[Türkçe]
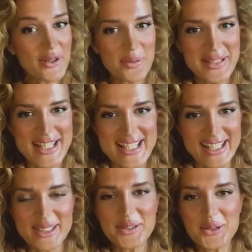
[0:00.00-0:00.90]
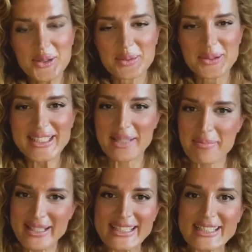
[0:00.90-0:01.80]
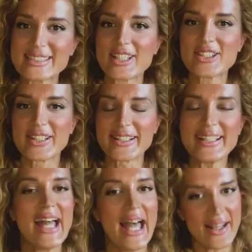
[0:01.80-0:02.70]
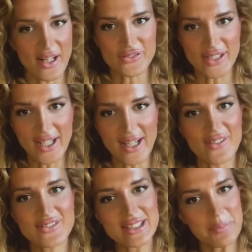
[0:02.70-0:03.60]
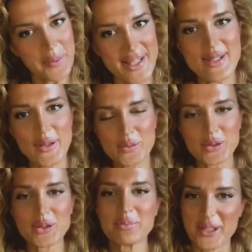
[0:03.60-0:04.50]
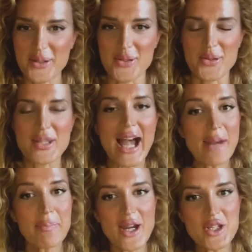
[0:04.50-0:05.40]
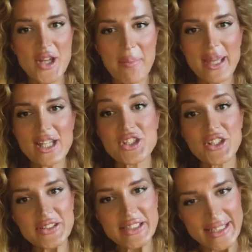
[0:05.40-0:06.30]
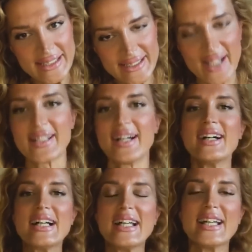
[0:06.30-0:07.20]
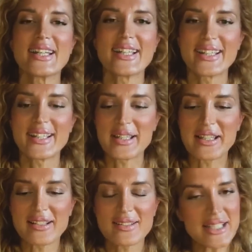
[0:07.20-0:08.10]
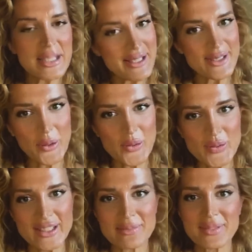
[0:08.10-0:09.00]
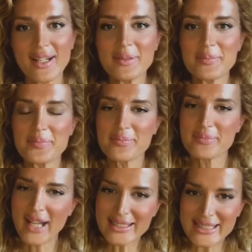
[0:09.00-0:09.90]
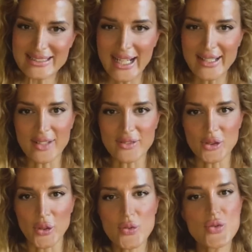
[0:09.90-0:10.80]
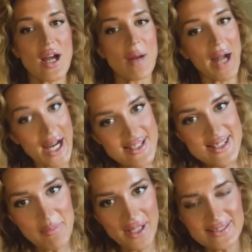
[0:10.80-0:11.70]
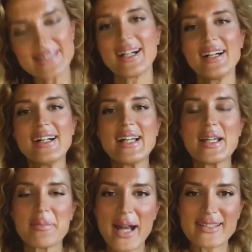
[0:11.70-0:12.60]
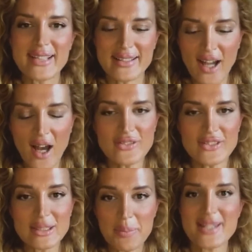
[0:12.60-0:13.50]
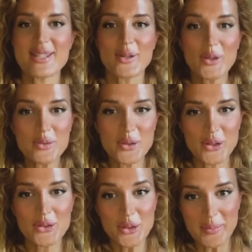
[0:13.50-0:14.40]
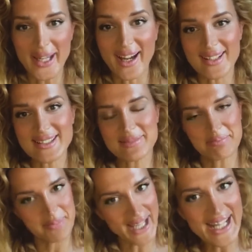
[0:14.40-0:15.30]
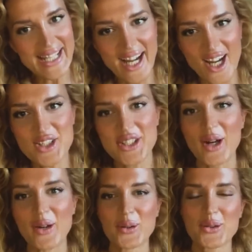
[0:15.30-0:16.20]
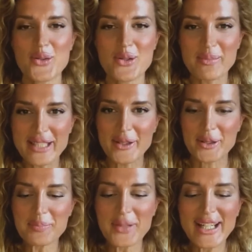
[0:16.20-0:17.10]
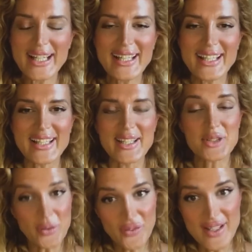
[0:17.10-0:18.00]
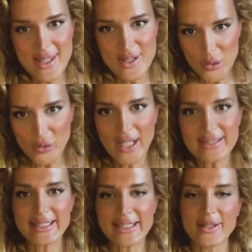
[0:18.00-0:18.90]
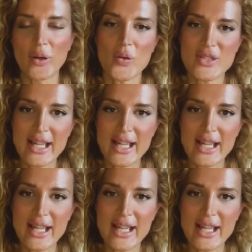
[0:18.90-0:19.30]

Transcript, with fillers: Ekonomide Saadet YouTube'un kıymetli izleyicileri her hafta haftalık piyasa yorumunu biliyorsunuz. Her perşembe canlı yayınlarla e, kıymetli konuklarımla daha detaylandırıyoruz. Ama aynı zamanda da benden de haftalık piyasa yorumunu duymaya artık bir hayli aşina olduğunuzu biliyorum. E, çok fazla sorular da geliyor.